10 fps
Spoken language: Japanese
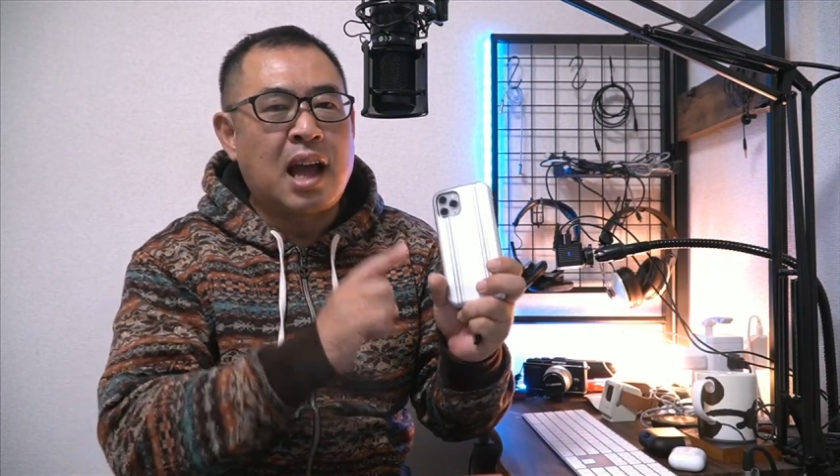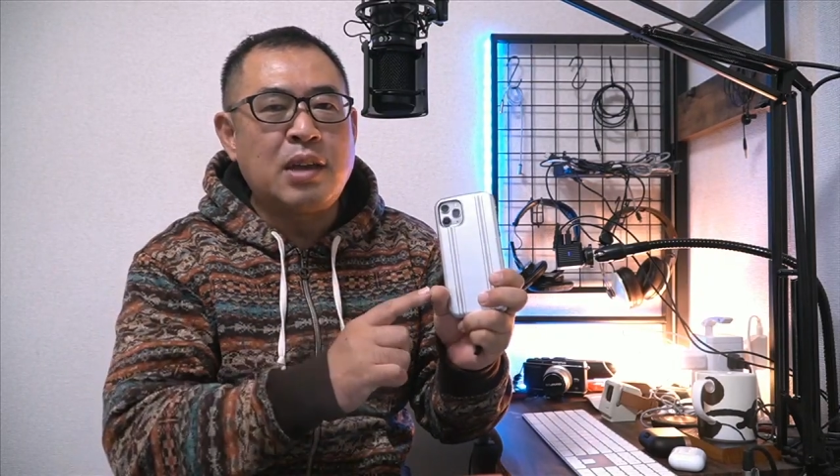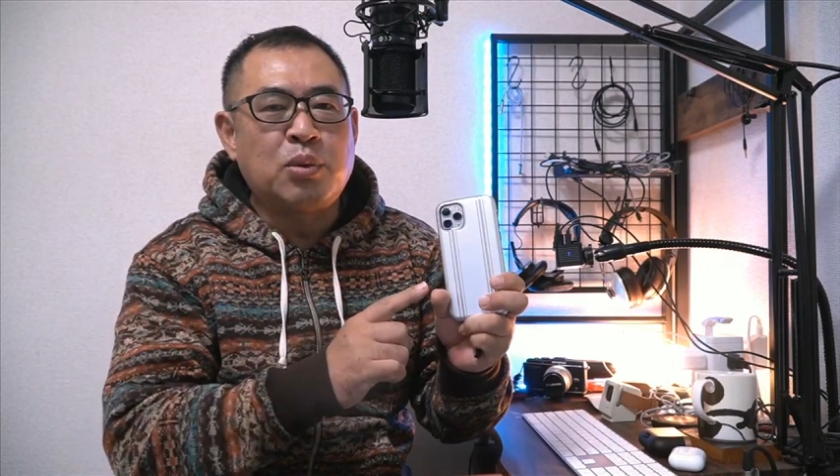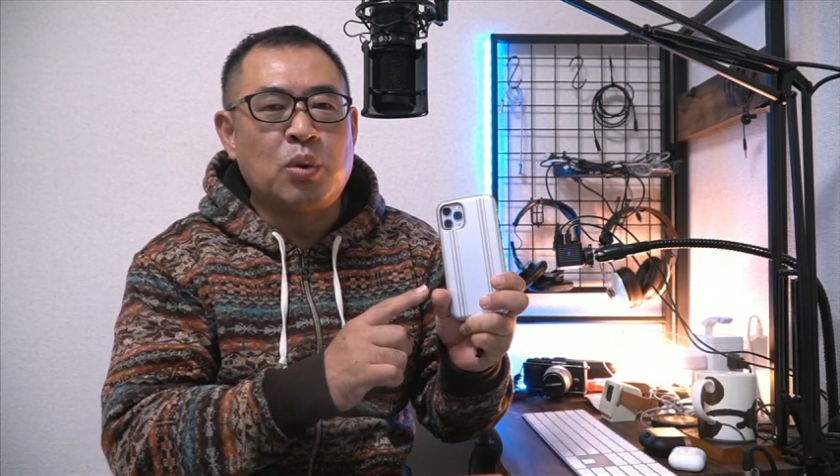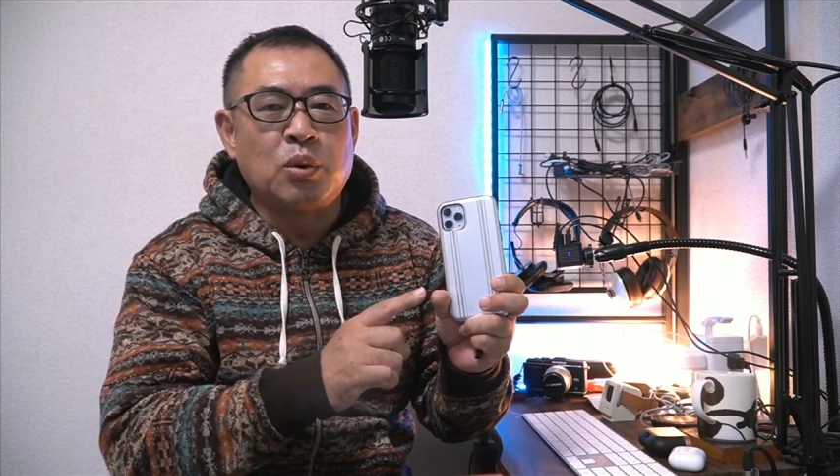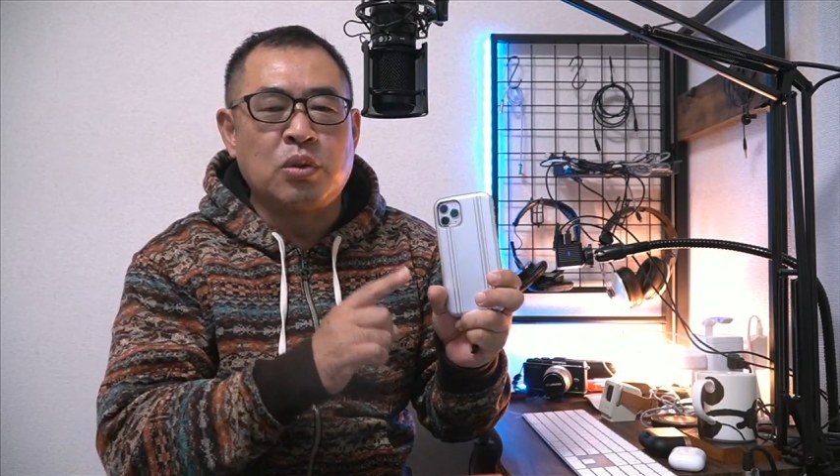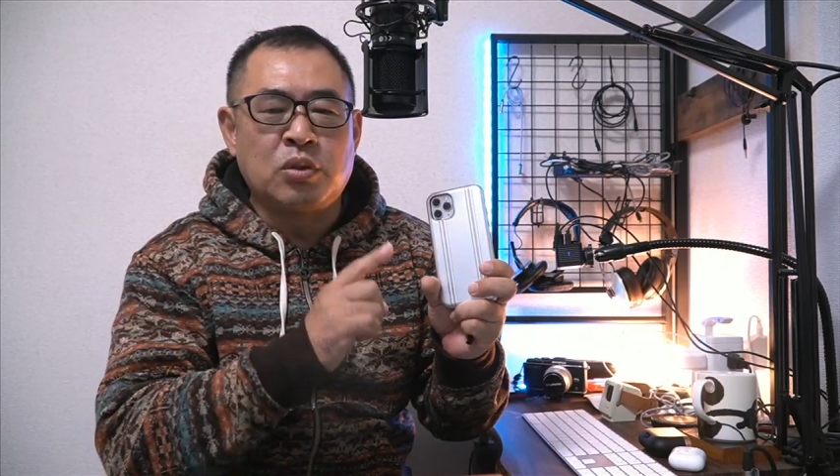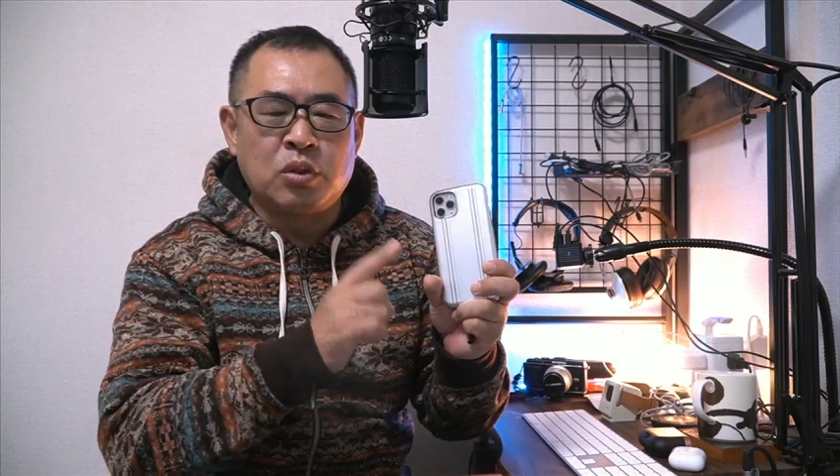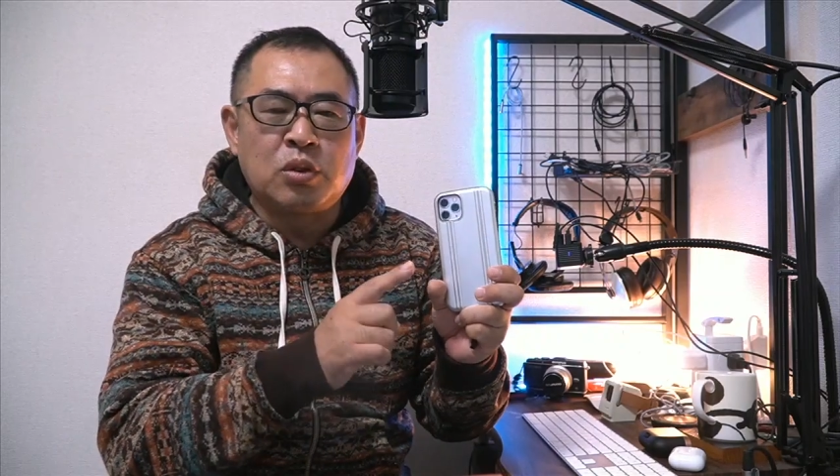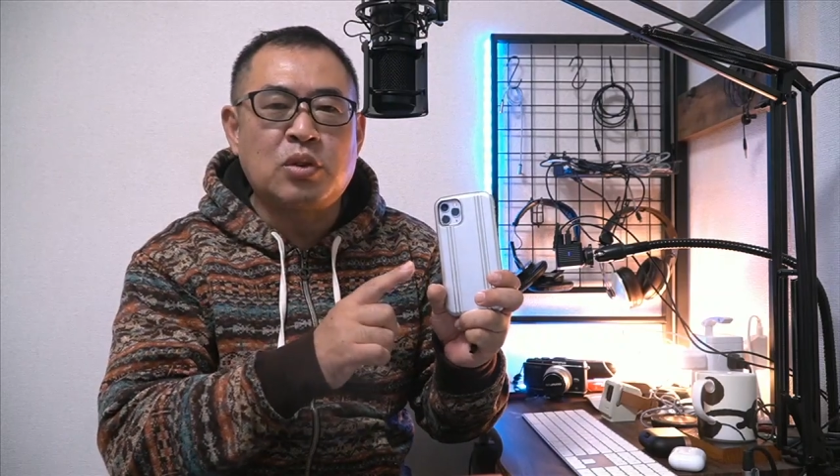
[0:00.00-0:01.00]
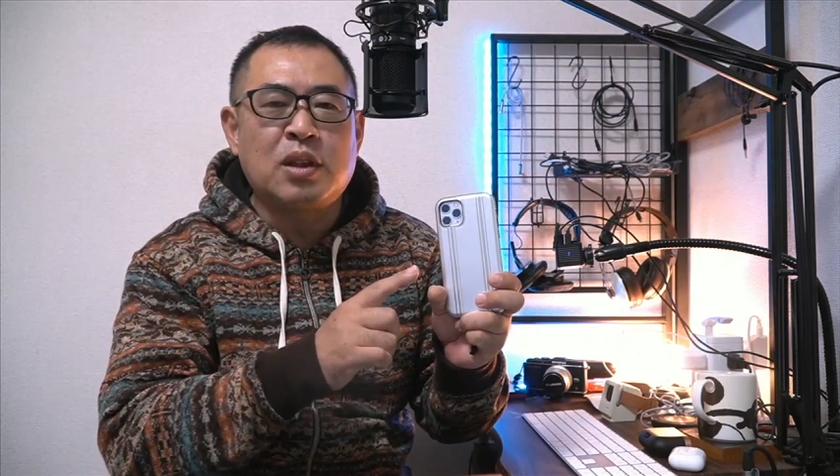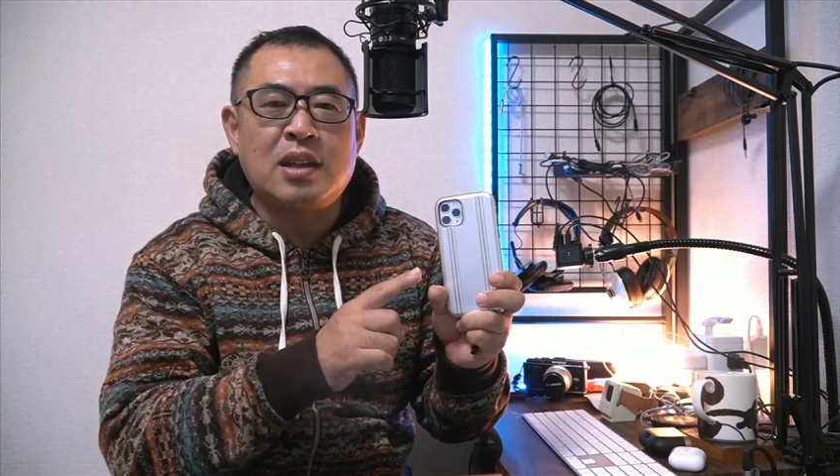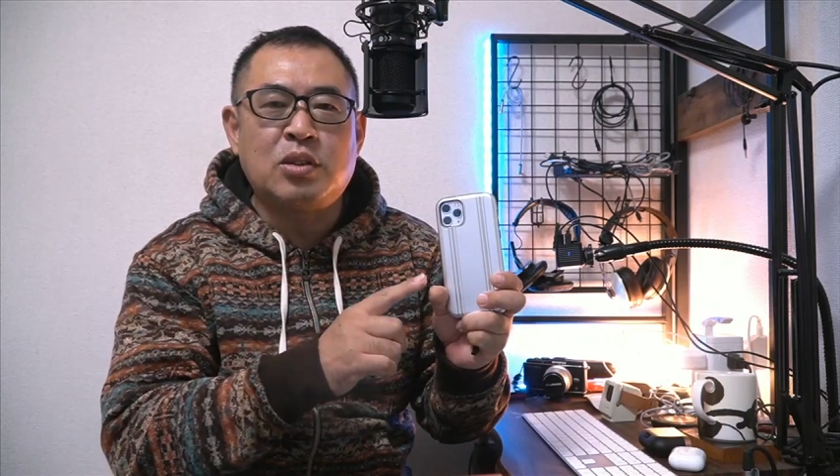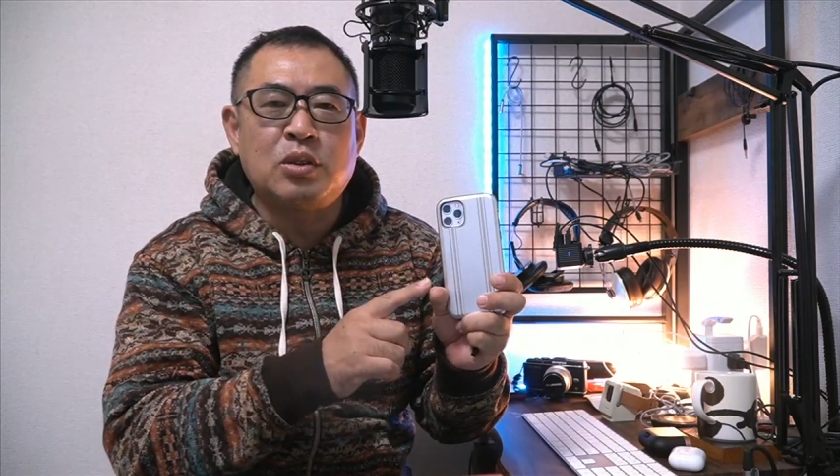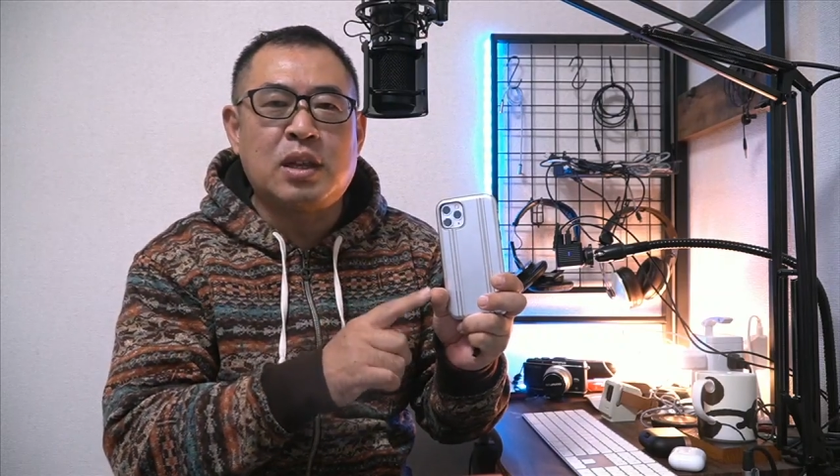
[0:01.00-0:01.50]
iPhone をずっと
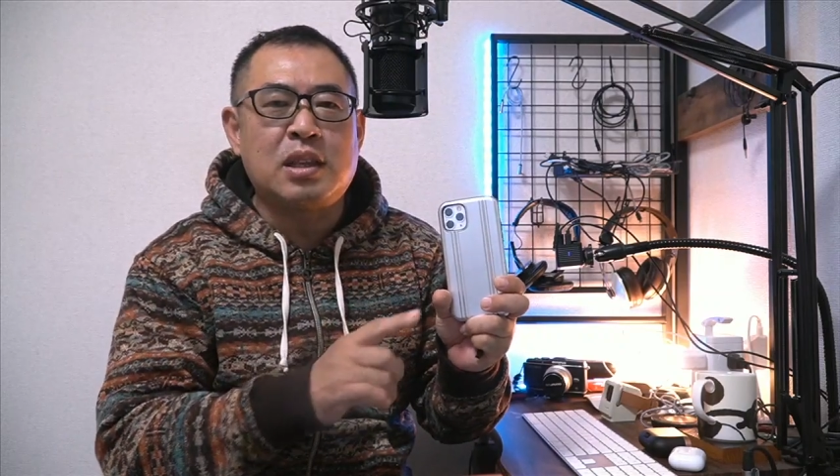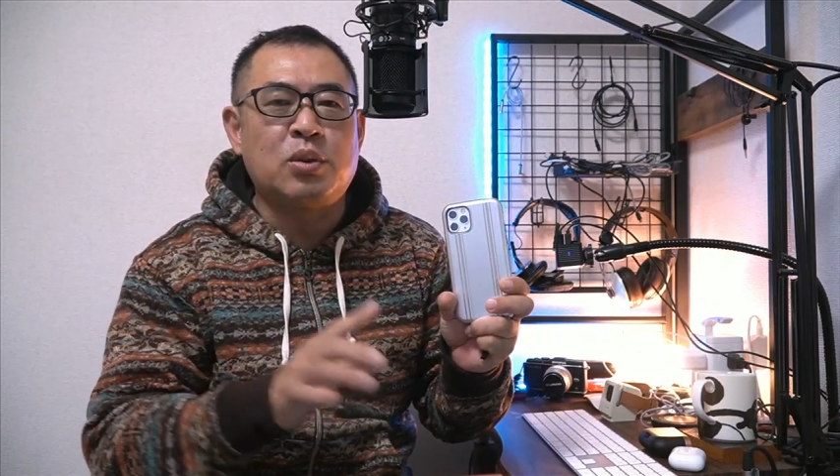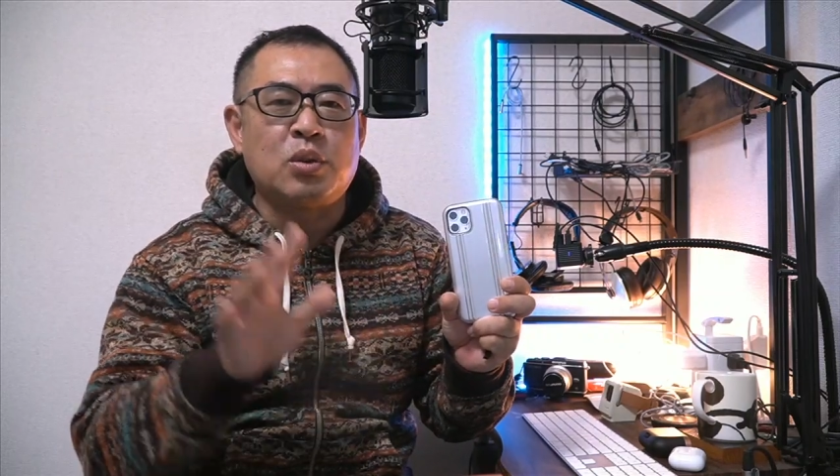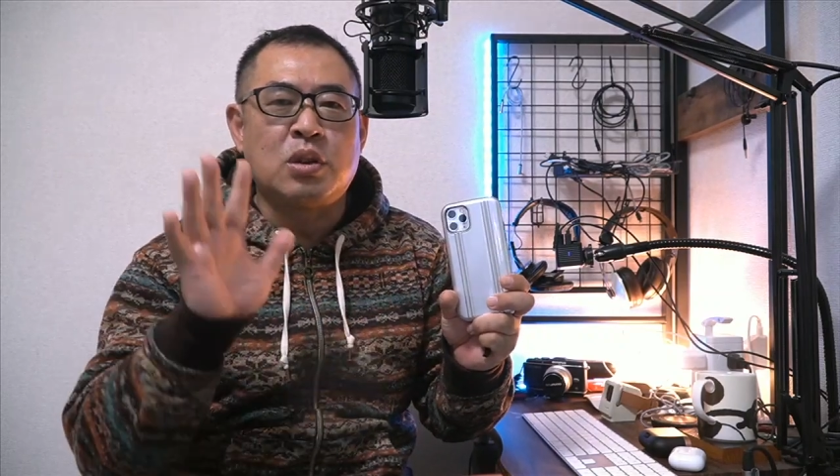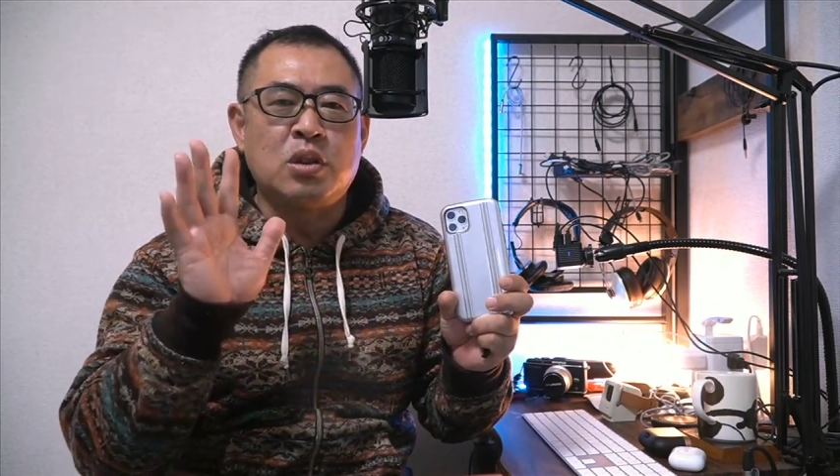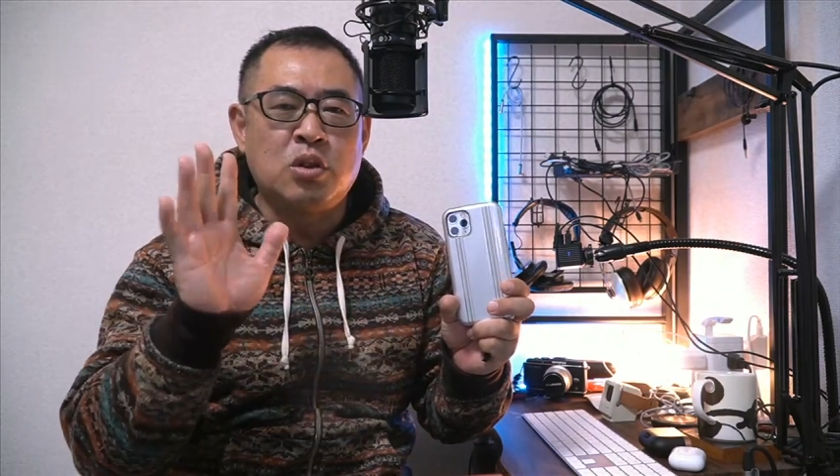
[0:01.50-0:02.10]
使い続けている